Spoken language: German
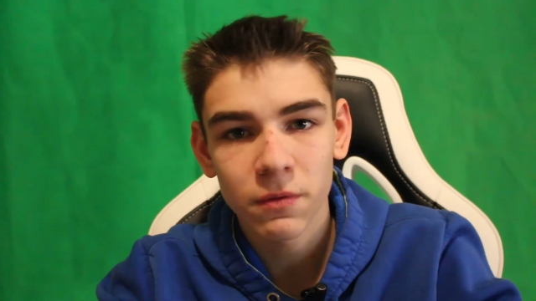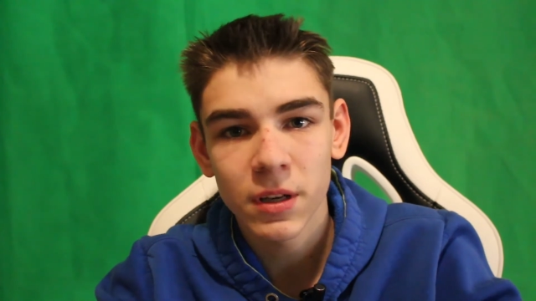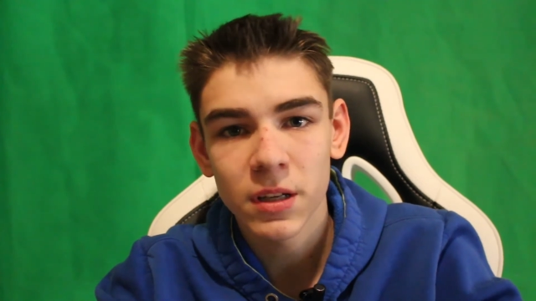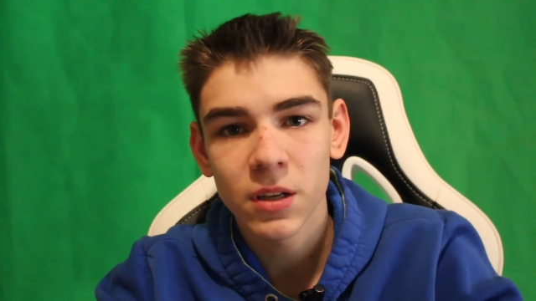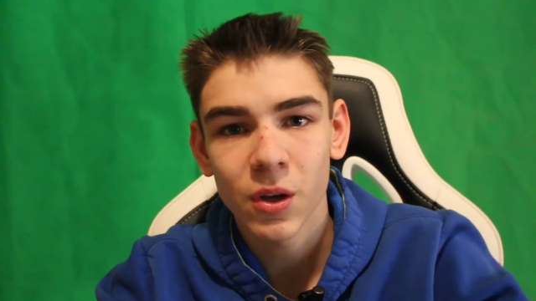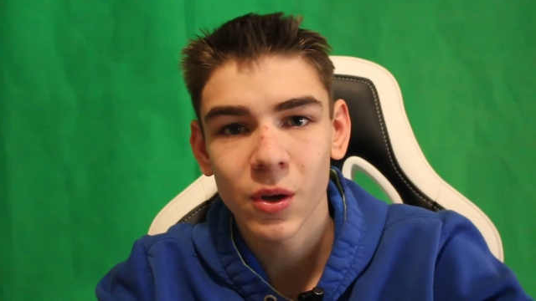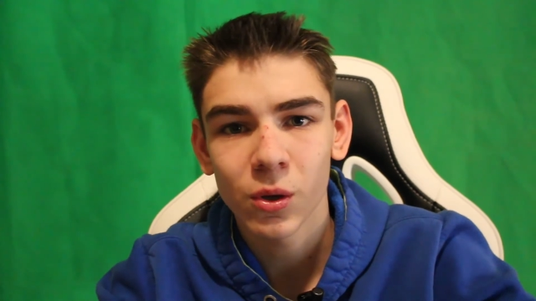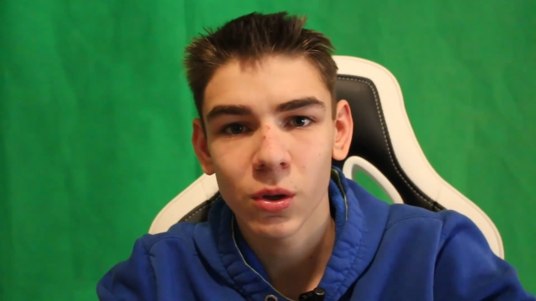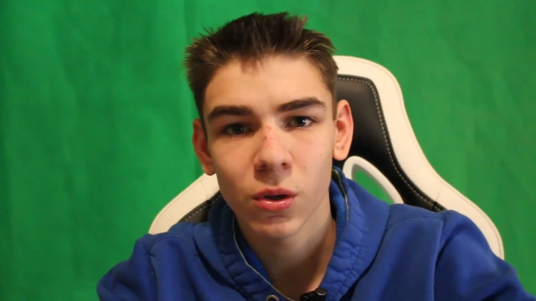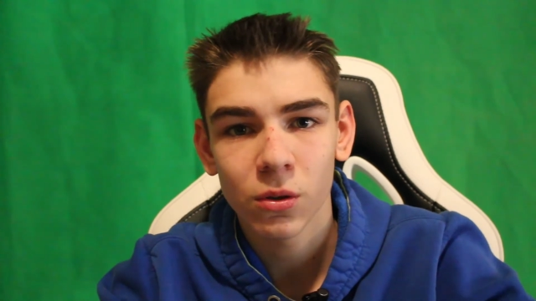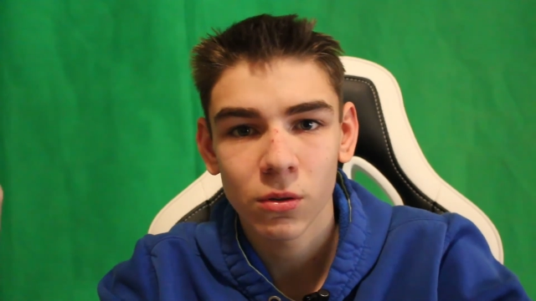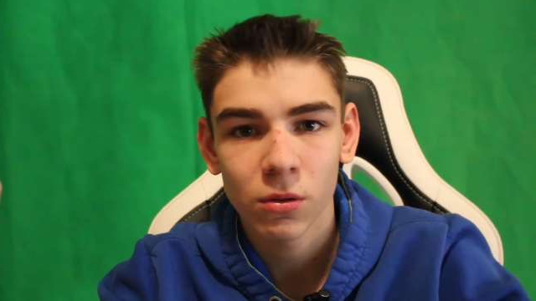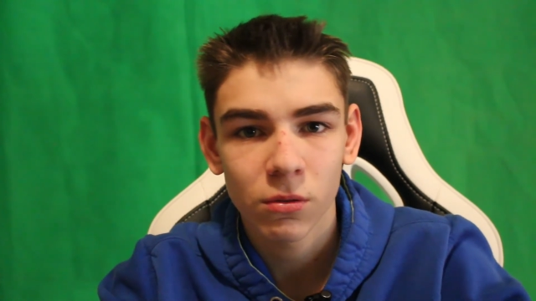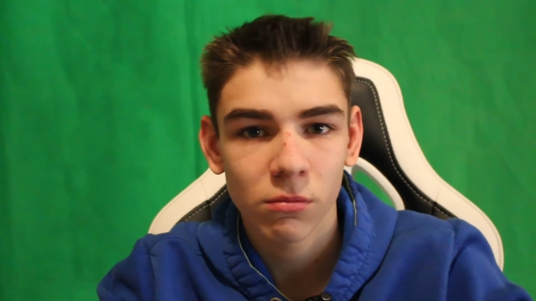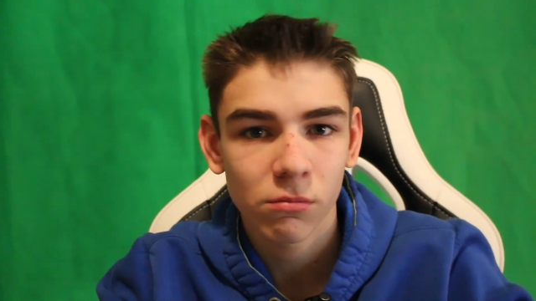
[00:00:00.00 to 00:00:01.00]
wenn ihr
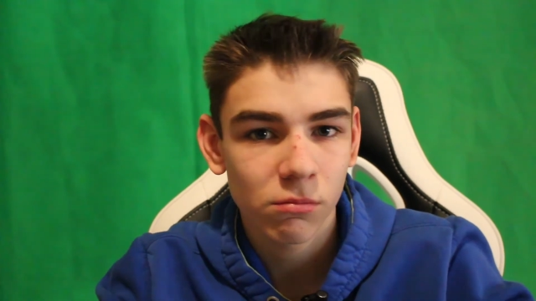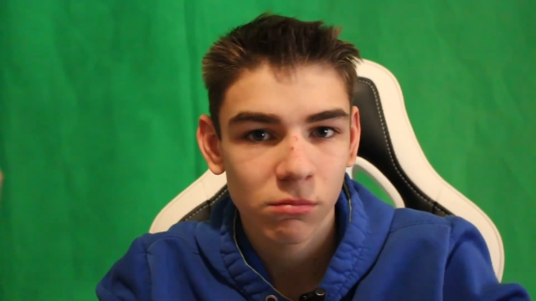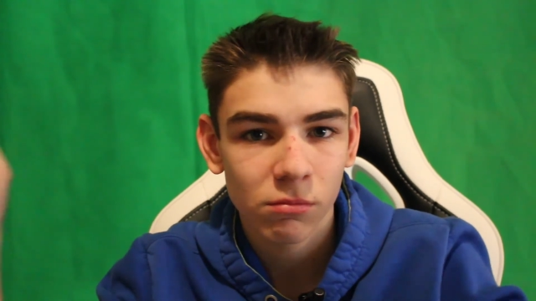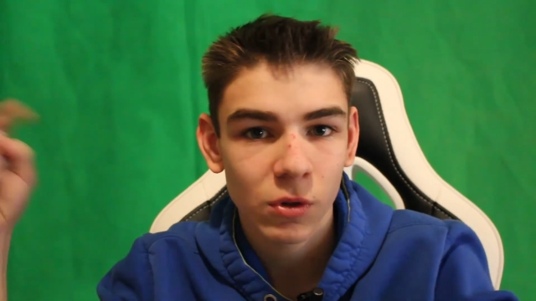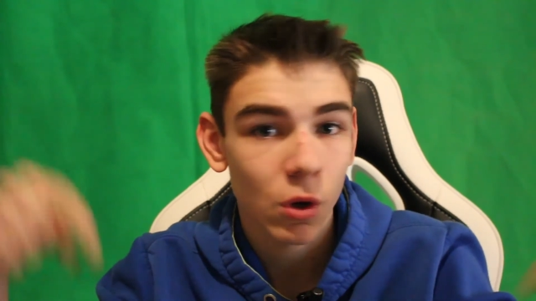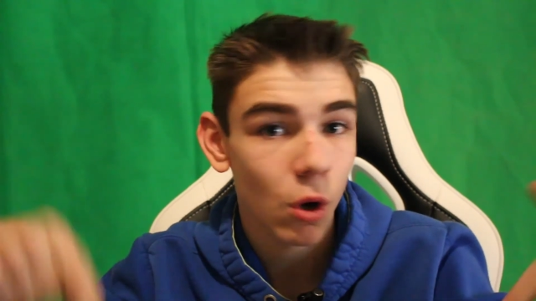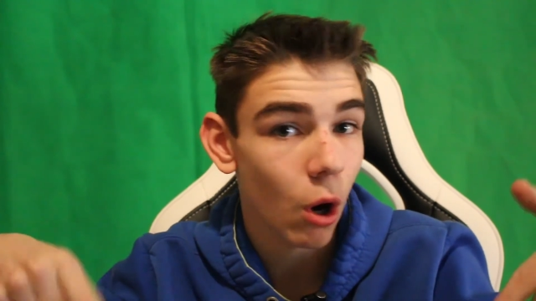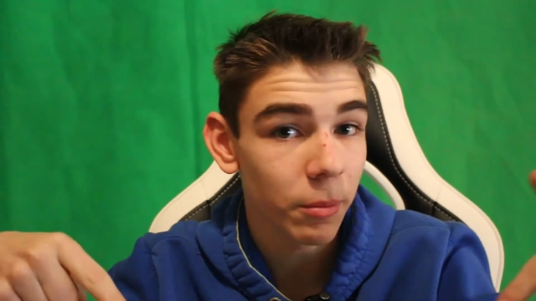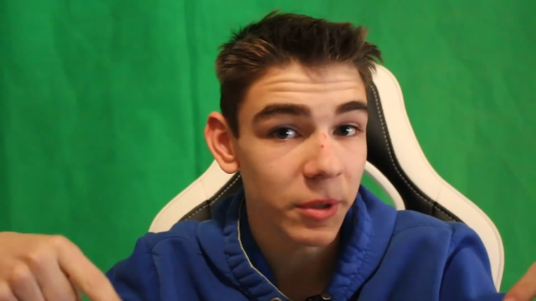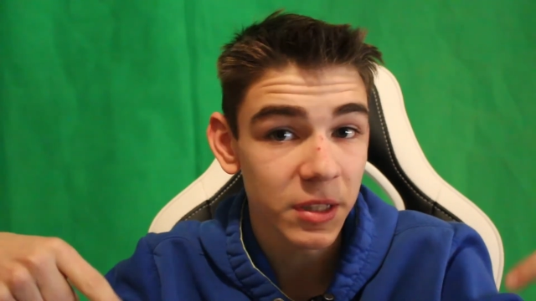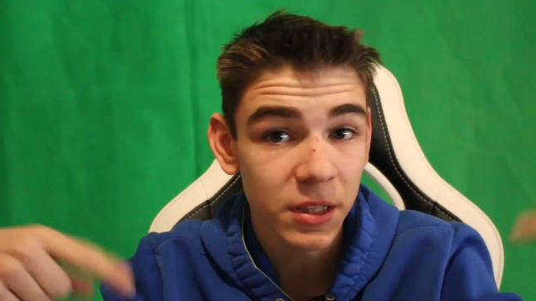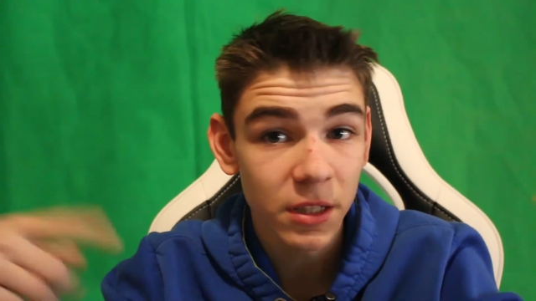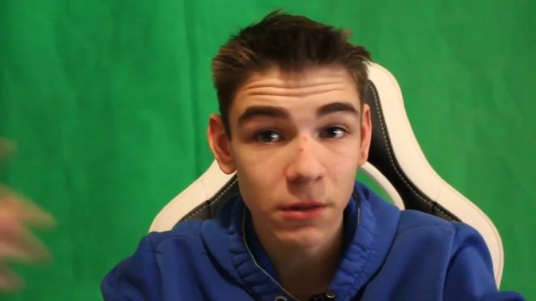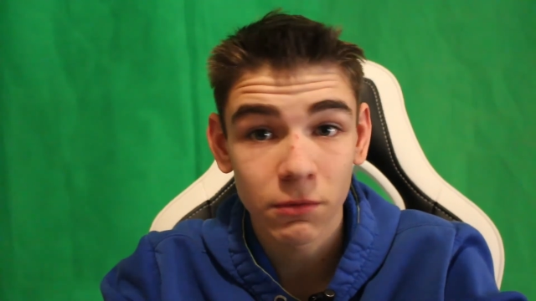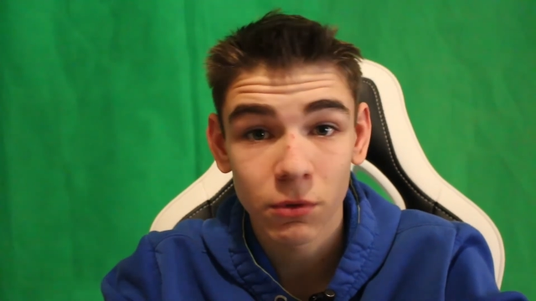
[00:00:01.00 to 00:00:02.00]

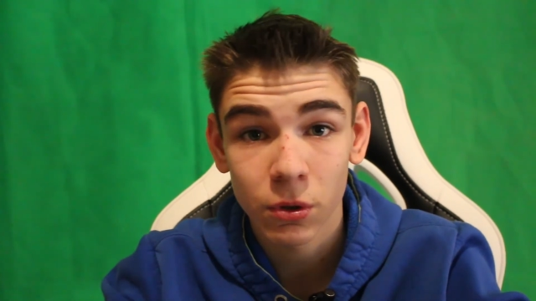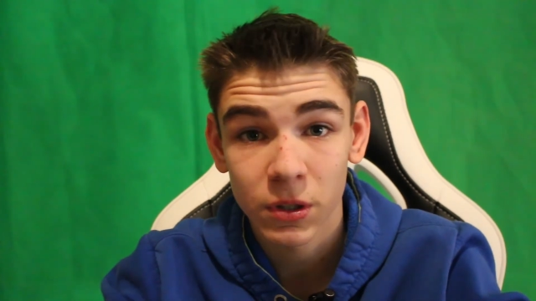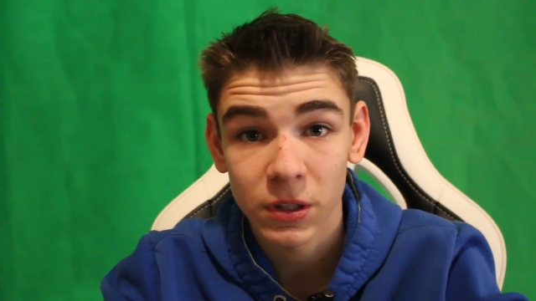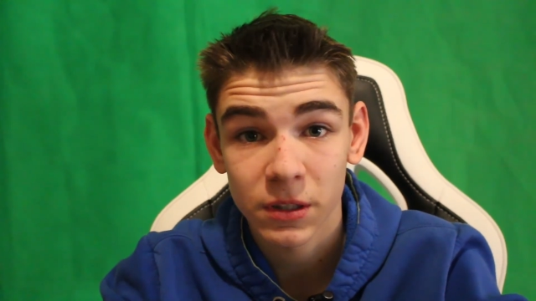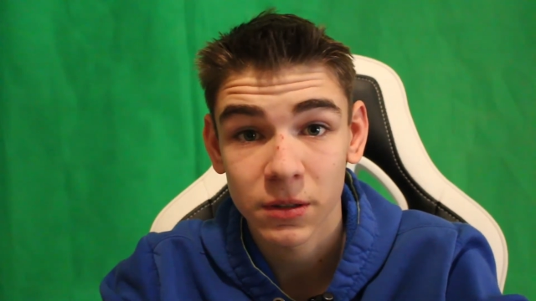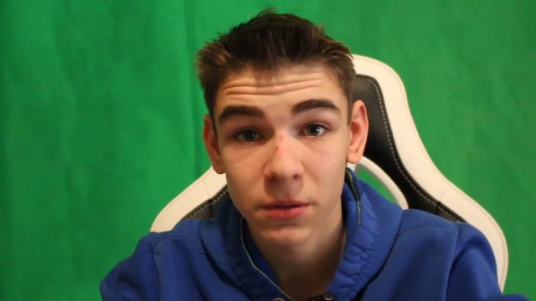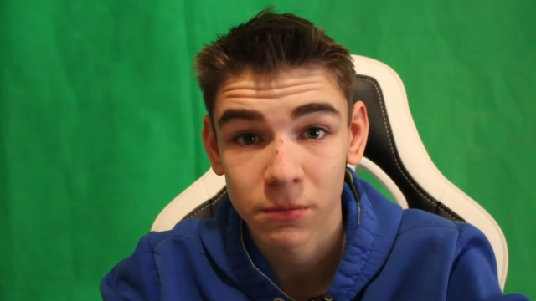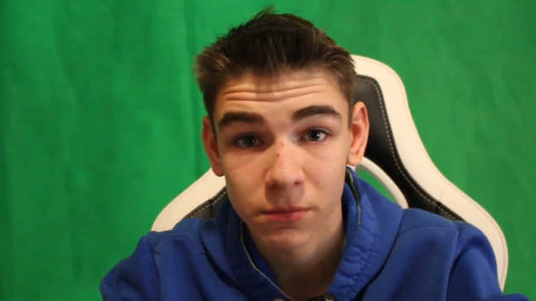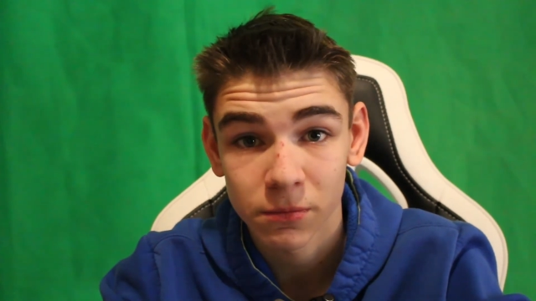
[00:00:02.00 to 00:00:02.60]
kommentieren würdet.